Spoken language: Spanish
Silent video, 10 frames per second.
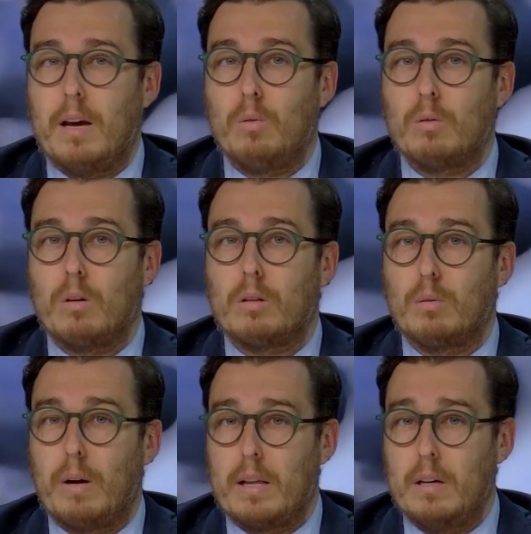junto a los
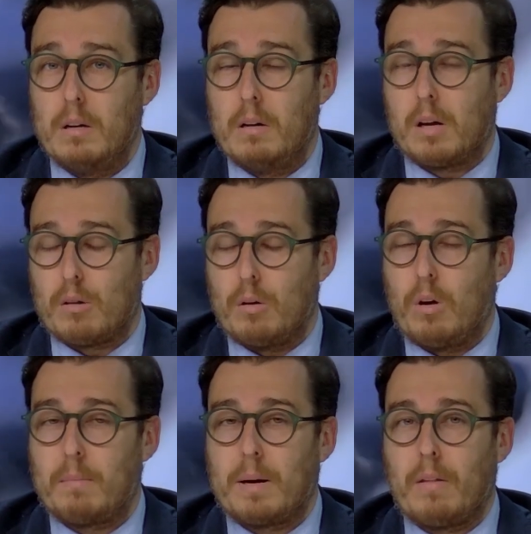titulares, que son los
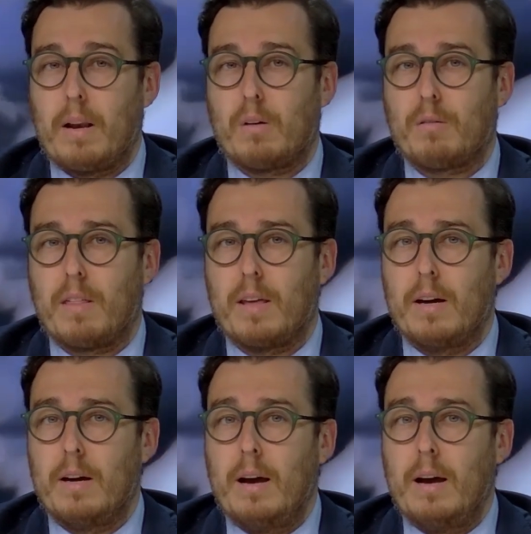hermanos de la cofradía.